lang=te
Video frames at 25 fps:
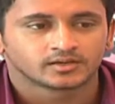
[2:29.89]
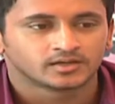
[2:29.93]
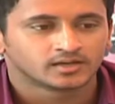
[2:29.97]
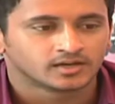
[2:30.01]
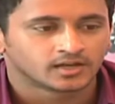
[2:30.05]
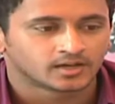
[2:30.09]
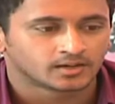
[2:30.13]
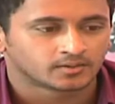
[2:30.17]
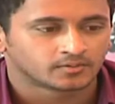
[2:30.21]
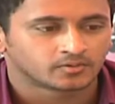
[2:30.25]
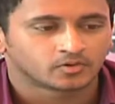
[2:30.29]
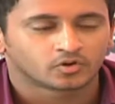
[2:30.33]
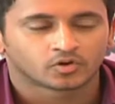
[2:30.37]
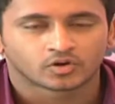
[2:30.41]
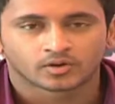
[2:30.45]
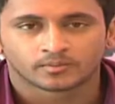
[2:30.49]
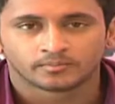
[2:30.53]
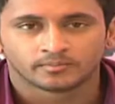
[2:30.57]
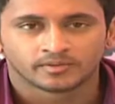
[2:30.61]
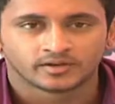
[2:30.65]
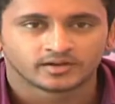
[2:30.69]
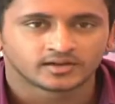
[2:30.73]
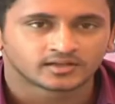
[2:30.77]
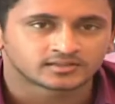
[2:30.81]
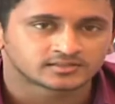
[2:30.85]
ఇలా ఒక
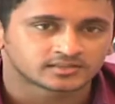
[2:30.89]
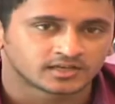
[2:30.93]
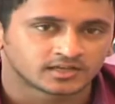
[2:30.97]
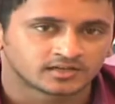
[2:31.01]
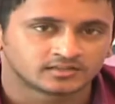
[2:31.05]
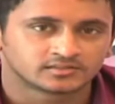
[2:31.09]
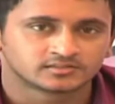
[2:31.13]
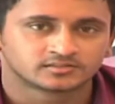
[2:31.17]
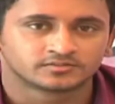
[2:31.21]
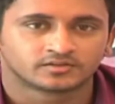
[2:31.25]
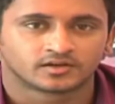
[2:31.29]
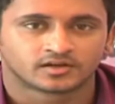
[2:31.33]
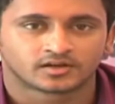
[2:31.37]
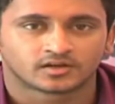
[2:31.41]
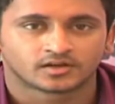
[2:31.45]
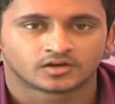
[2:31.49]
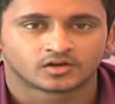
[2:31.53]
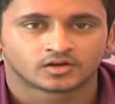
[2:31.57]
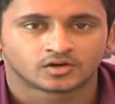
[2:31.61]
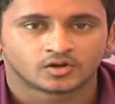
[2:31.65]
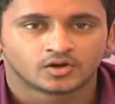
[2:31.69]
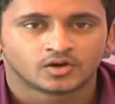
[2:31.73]
మీడియా ఛానల్స్ ద్వారా